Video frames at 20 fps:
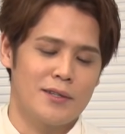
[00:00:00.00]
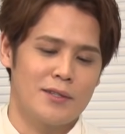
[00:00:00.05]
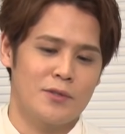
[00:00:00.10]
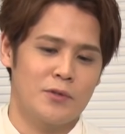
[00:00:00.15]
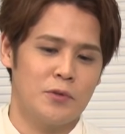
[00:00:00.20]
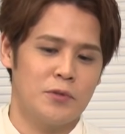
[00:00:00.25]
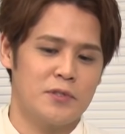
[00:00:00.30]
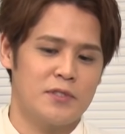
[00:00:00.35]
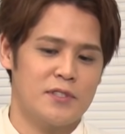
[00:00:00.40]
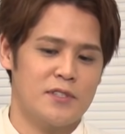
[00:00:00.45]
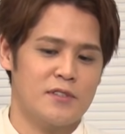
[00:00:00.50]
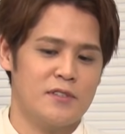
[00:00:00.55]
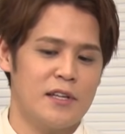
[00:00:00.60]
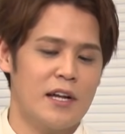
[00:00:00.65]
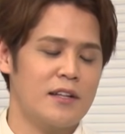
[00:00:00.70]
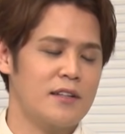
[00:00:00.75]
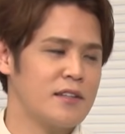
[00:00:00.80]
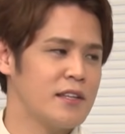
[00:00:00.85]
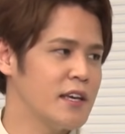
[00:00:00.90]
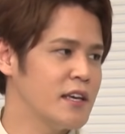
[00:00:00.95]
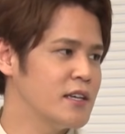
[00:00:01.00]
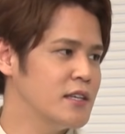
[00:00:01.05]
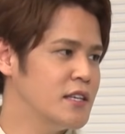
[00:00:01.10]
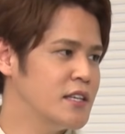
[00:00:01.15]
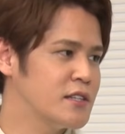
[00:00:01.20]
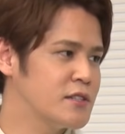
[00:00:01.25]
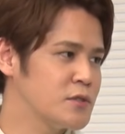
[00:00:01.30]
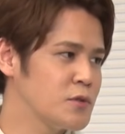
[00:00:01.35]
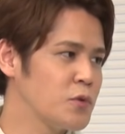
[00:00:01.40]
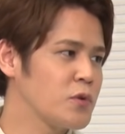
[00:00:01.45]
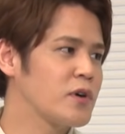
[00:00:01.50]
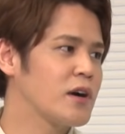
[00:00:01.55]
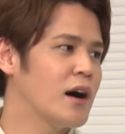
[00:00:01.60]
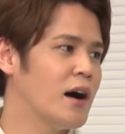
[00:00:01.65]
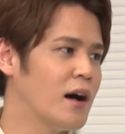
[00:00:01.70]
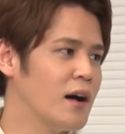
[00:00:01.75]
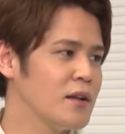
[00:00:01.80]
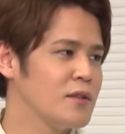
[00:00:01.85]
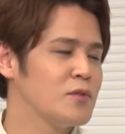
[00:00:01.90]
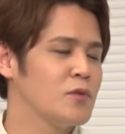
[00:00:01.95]
どう償っていくの
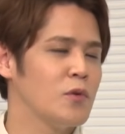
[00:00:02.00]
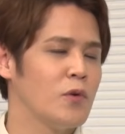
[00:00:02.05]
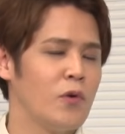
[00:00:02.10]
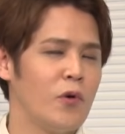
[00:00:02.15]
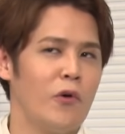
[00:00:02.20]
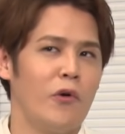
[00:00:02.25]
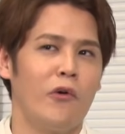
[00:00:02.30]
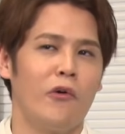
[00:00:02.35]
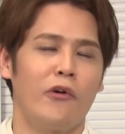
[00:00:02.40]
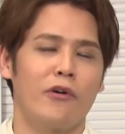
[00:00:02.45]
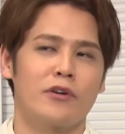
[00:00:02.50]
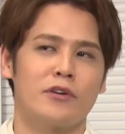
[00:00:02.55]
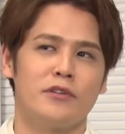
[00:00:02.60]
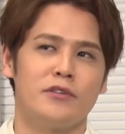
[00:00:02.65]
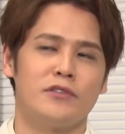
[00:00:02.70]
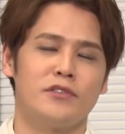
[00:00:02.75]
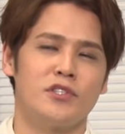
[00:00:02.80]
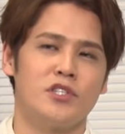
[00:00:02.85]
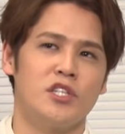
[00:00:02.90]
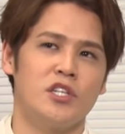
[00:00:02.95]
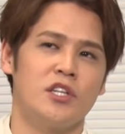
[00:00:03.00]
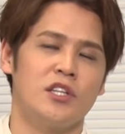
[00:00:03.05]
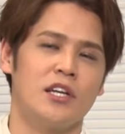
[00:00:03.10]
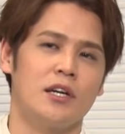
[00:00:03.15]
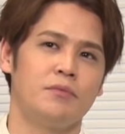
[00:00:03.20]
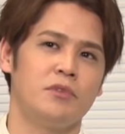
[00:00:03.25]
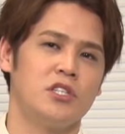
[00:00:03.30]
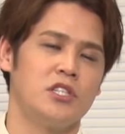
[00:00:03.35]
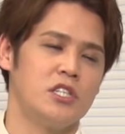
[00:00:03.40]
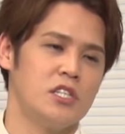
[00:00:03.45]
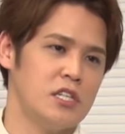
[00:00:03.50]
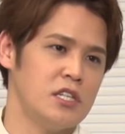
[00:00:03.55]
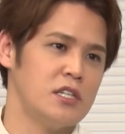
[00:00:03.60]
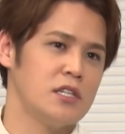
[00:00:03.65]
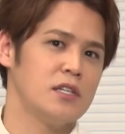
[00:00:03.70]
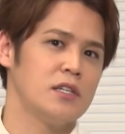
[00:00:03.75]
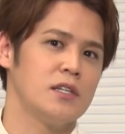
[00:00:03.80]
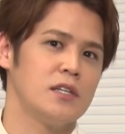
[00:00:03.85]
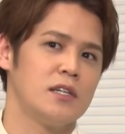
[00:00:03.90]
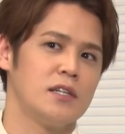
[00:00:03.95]
かの苦しい旅路、
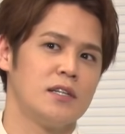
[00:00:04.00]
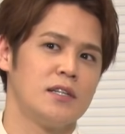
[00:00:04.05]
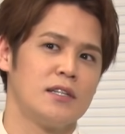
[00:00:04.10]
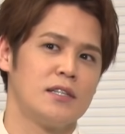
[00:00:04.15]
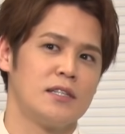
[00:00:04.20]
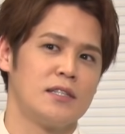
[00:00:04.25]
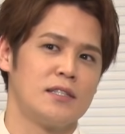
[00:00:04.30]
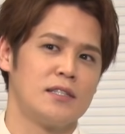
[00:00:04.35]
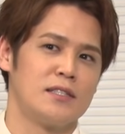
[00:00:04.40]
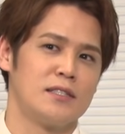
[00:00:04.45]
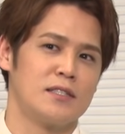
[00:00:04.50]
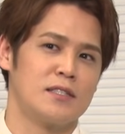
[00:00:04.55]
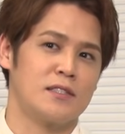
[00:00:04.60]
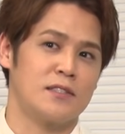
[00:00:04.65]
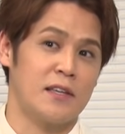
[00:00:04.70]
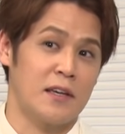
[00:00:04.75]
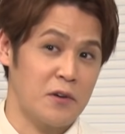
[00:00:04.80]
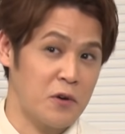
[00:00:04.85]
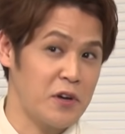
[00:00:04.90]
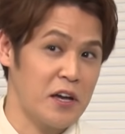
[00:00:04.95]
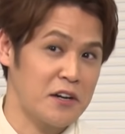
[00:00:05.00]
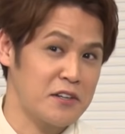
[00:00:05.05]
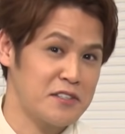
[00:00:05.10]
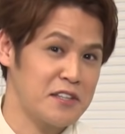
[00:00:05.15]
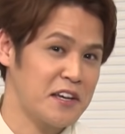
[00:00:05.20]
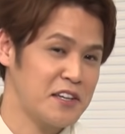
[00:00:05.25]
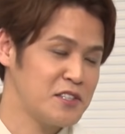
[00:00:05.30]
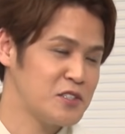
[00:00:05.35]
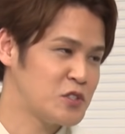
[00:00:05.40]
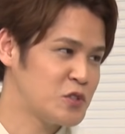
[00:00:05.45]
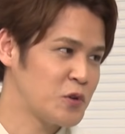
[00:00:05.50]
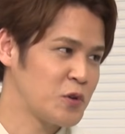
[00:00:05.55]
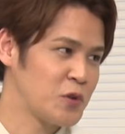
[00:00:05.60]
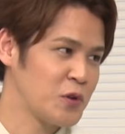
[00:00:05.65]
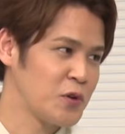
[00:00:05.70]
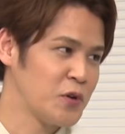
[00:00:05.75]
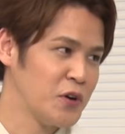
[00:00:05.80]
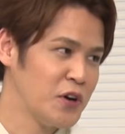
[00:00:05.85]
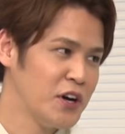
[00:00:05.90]
うん、1,500年以上の